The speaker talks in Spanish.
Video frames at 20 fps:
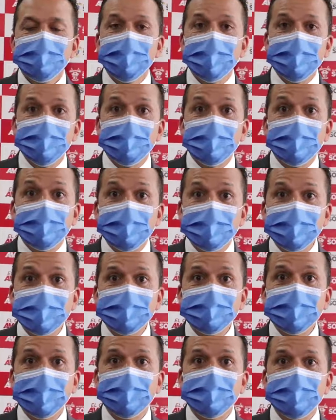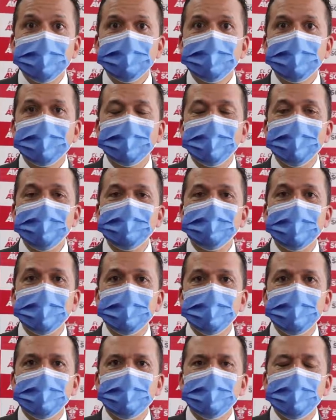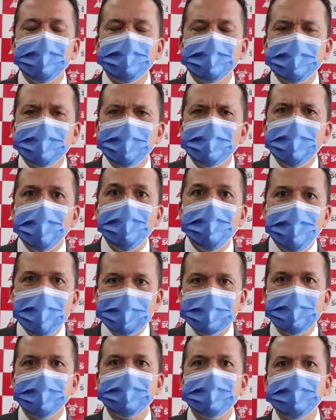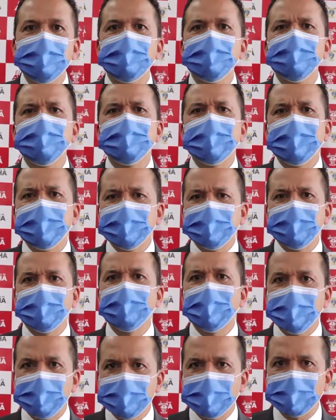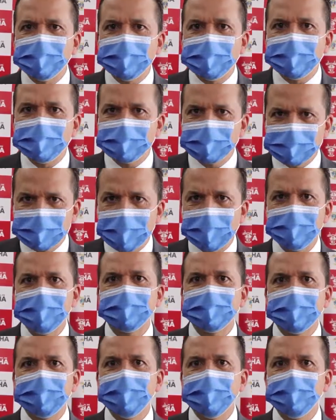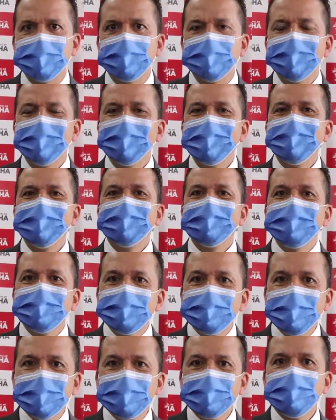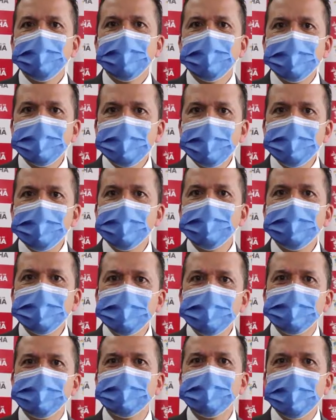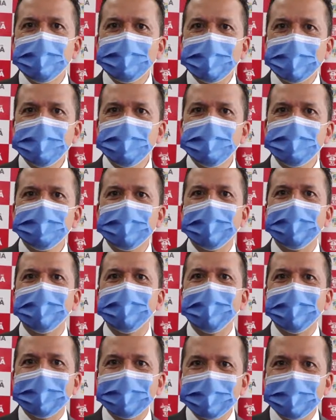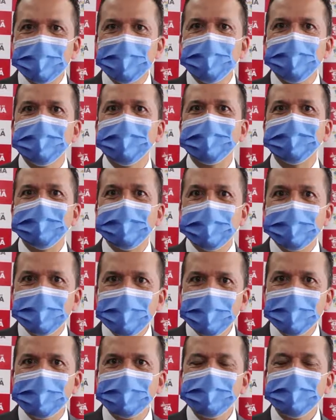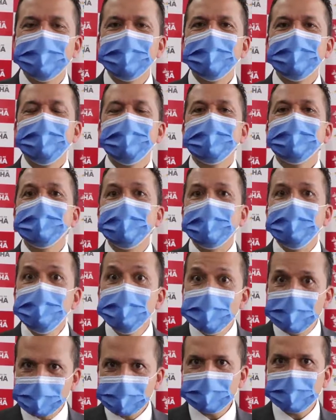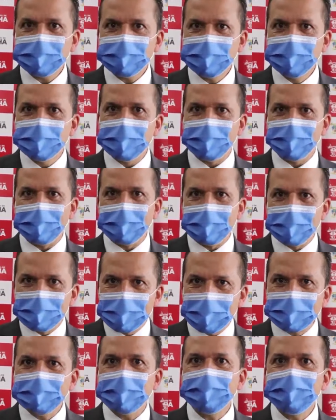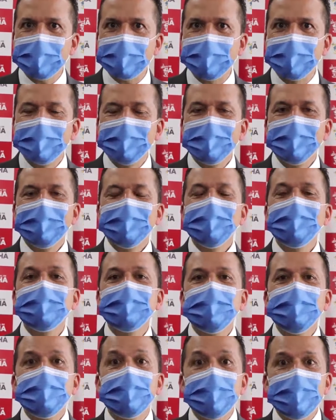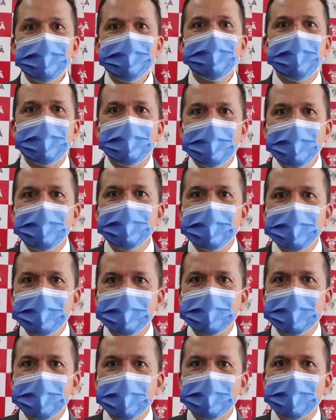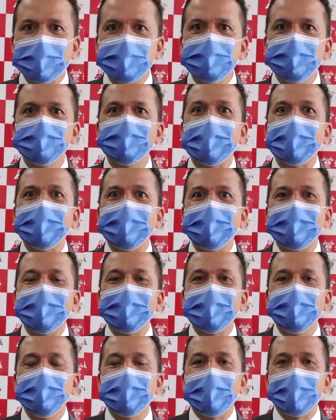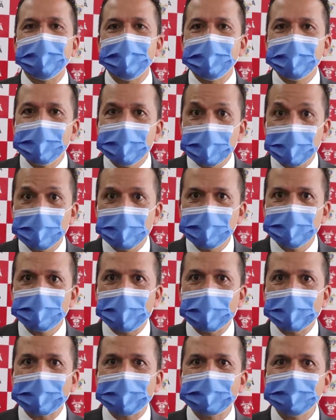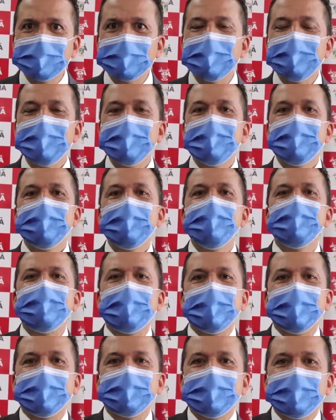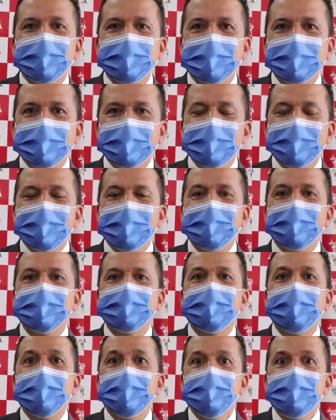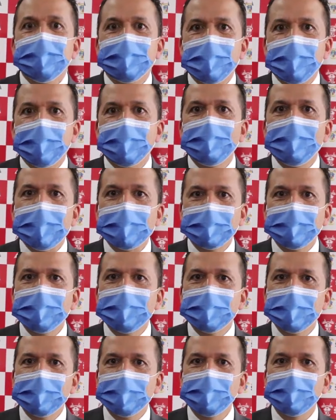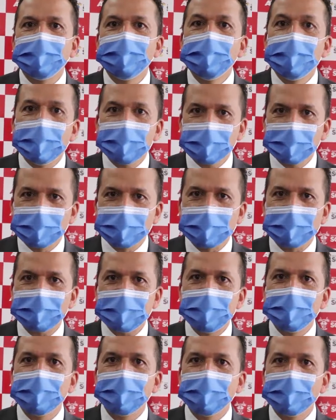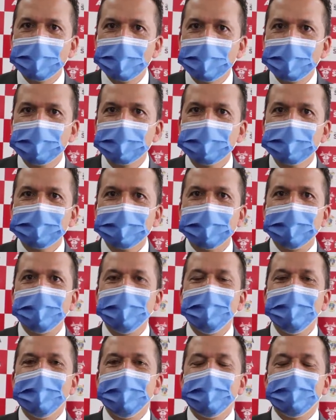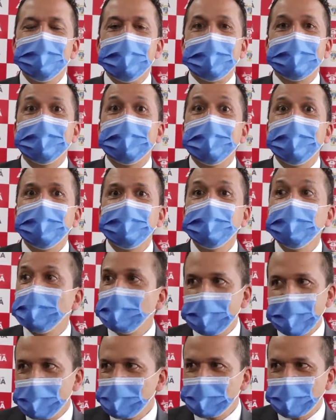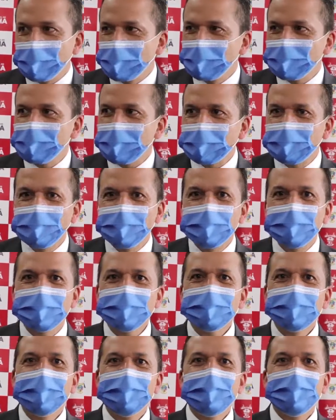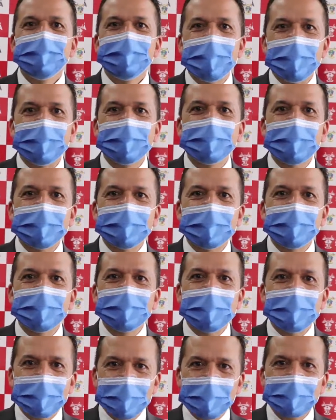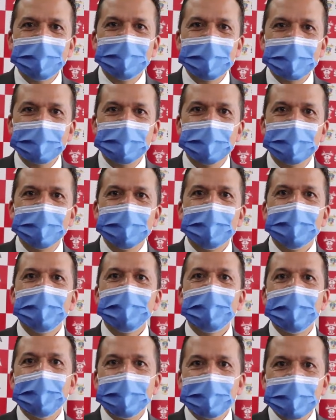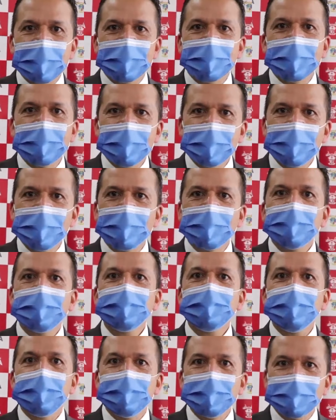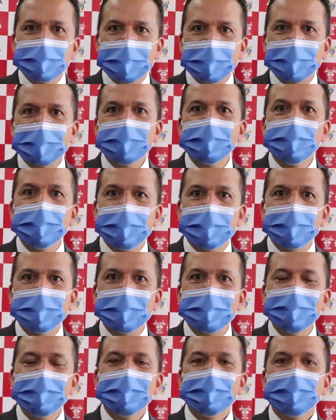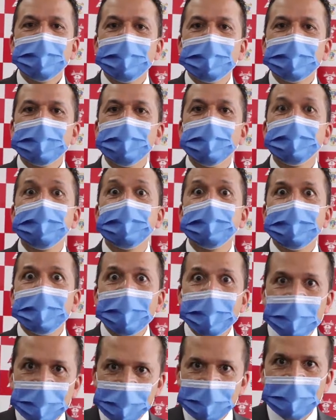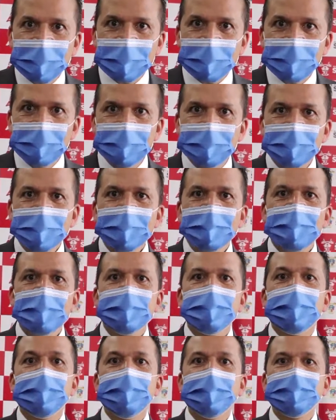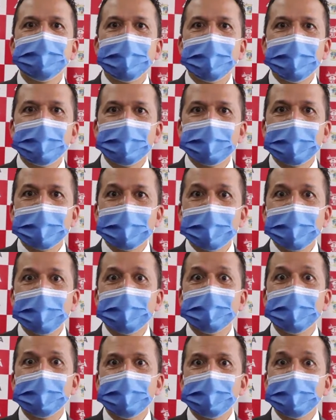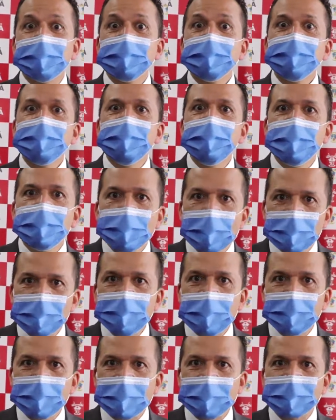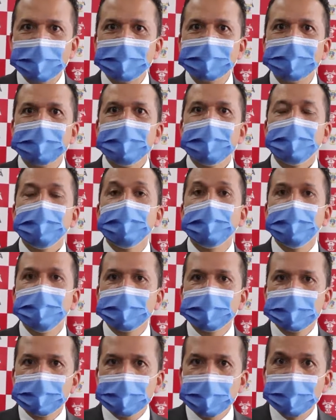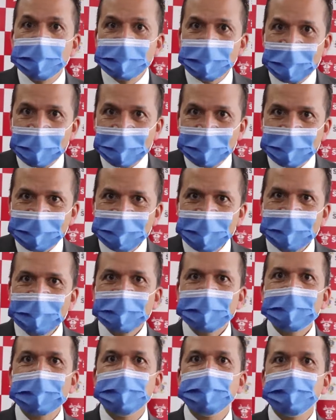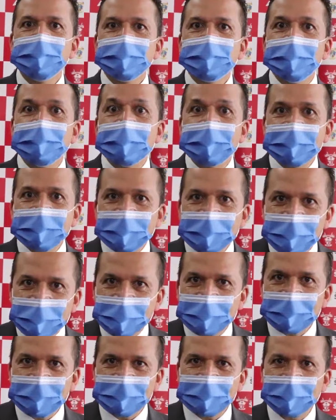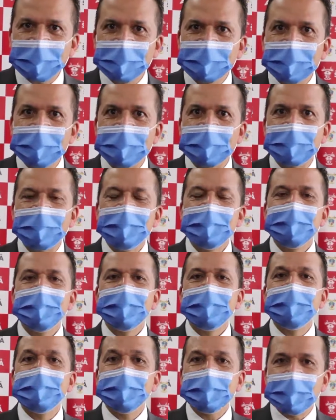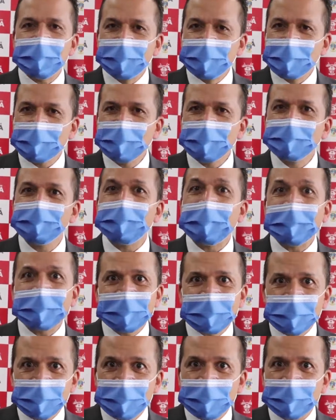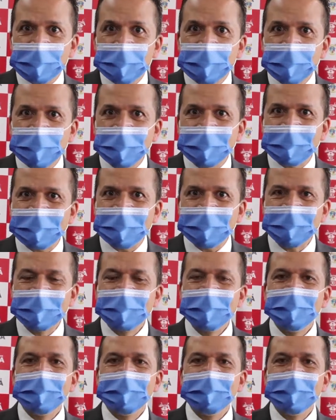Bueno, hoy estamos lanzando el programa más ambicioso que en la historia de Soacha se haya tenido. 120 mil millones de pesos para el arreglo y hacer vías de nuestra ciudad, para la malla vial, y 50 mil millones de pesos para arreglar los parques y para hacer ese añorado parque de los locos, el campo de los locos que marca la historia de todos los pachunos, vamos a hacer una gran inversión. El campo de los locos comenzará su obra, su construcción este año, comenzaremos a arreglar más o menos 50 parques con los comunales, que ellos nos dirán qué quieren hacer en cada, en cada uno de sus parques con la comunidad,